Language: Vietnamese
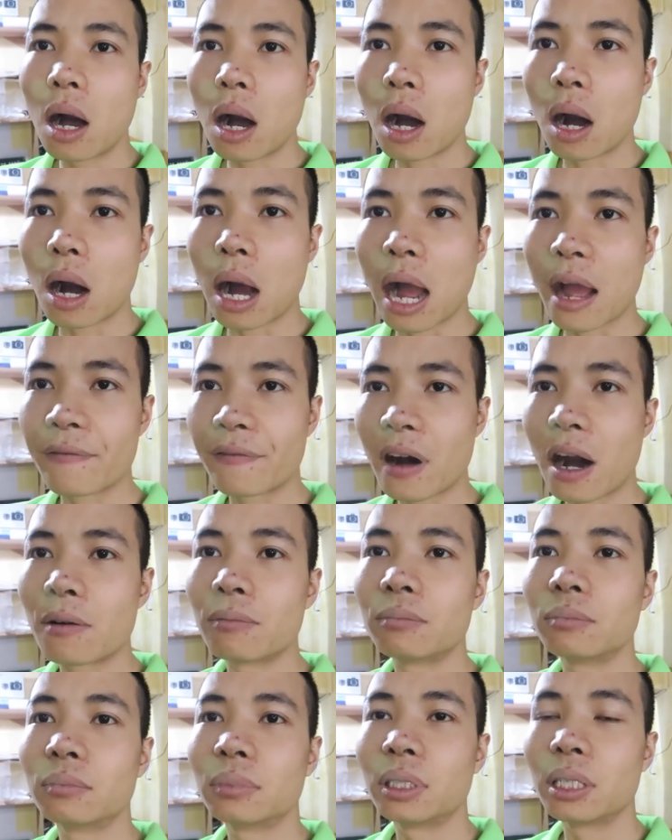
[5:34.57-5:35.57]
ở Hải
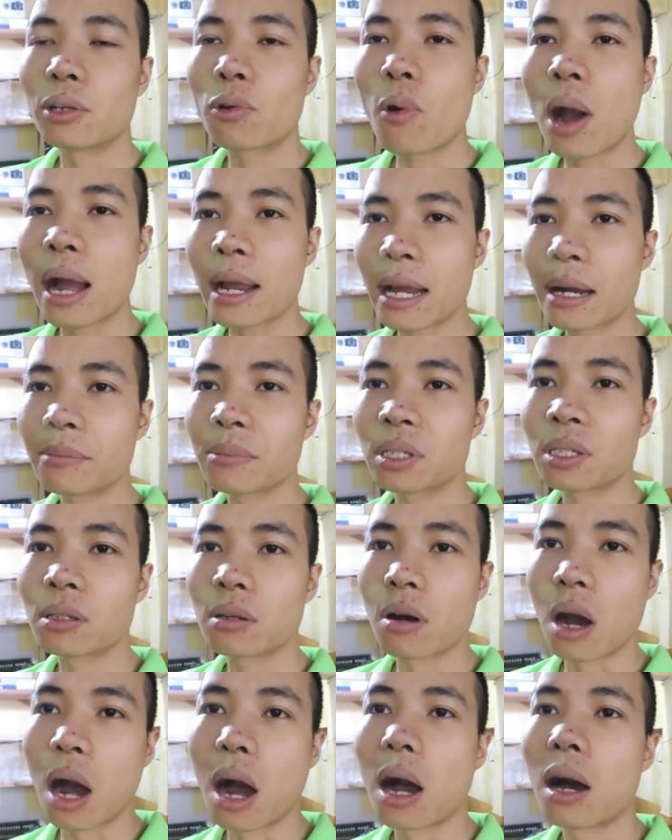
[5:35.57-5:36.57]
Phòng thì qua em
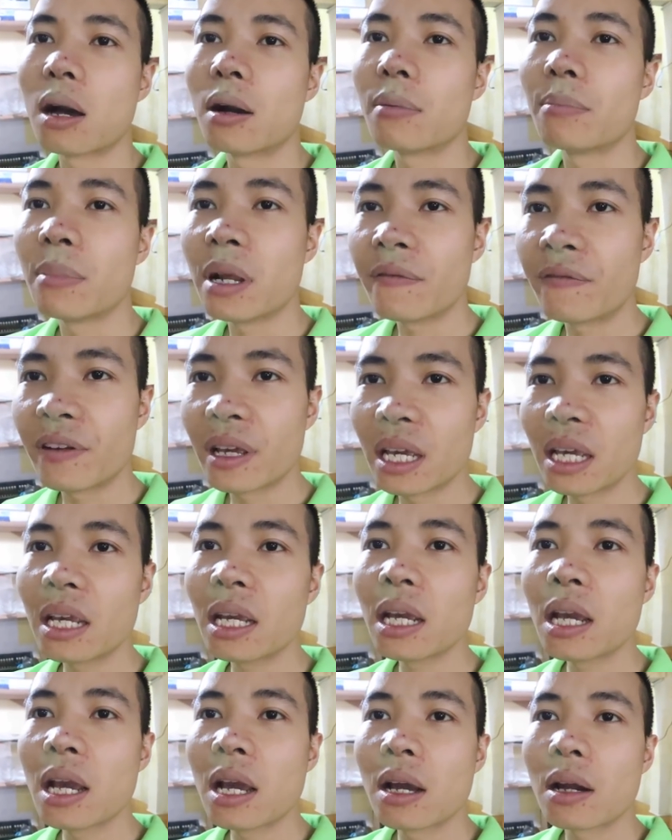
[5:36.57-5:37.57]
sửa miễn
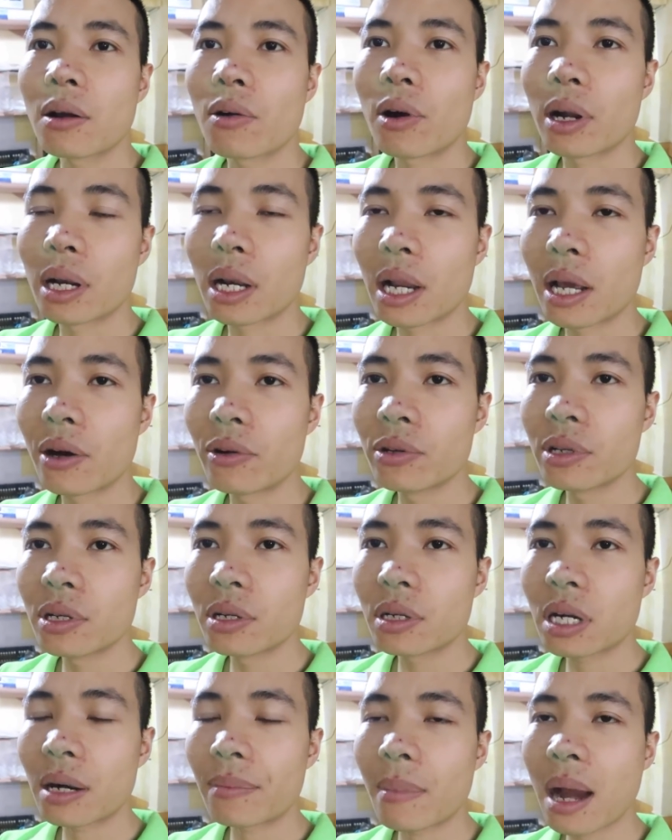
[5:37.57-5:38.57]
phí còn nếu
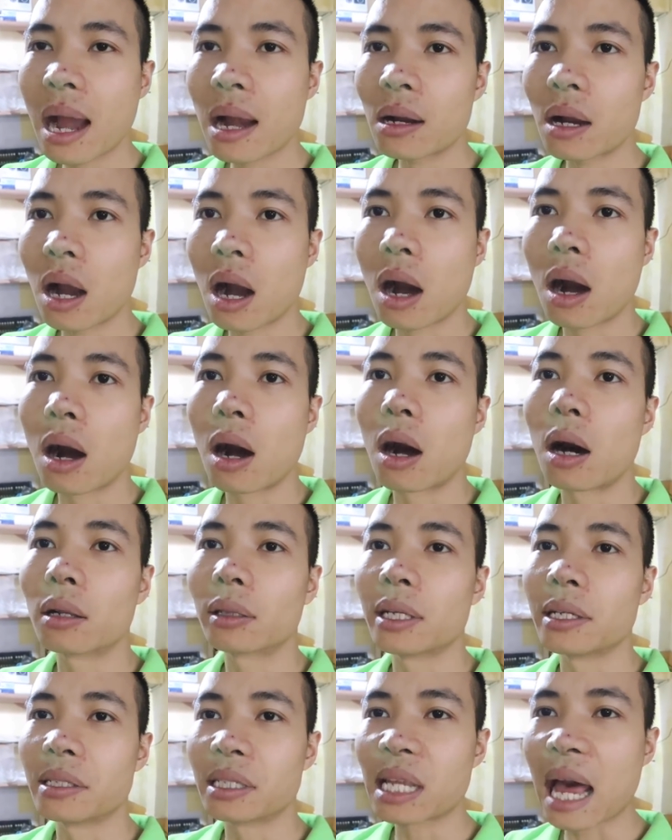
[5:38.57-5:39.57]
như các bác
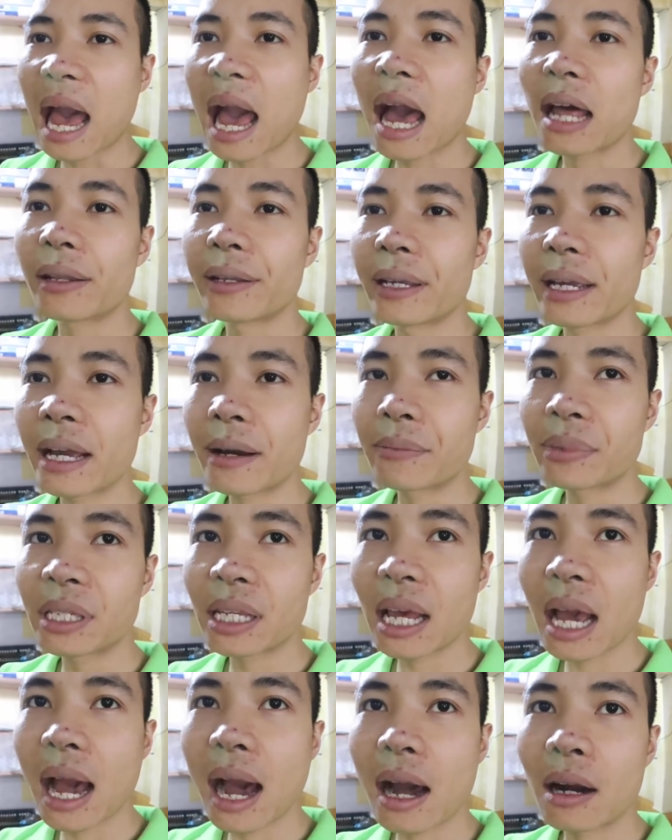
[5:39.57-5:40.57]
ở tỉnh xa thì em
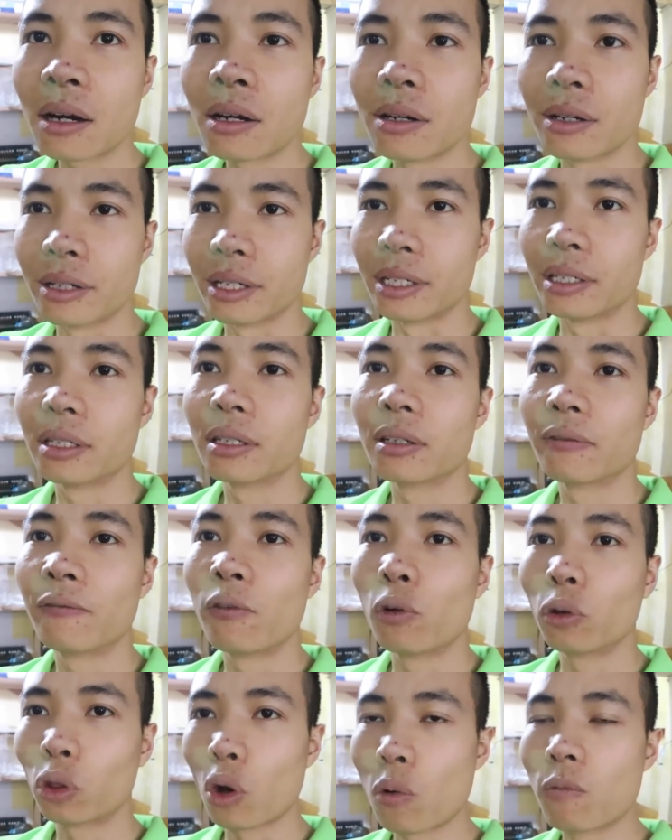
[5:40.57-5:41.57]
sẽ gửi
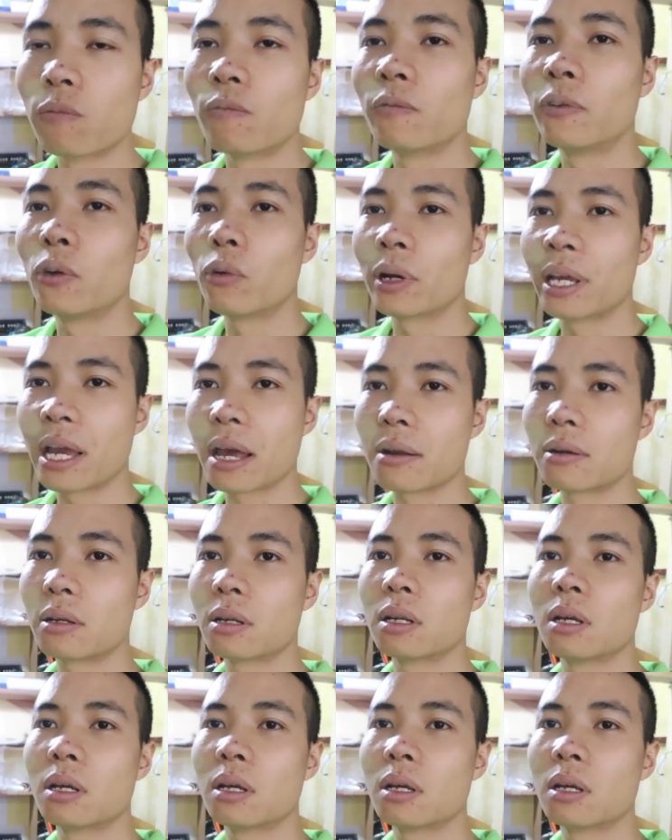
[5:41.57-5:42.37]
phụ tùng phụ kiện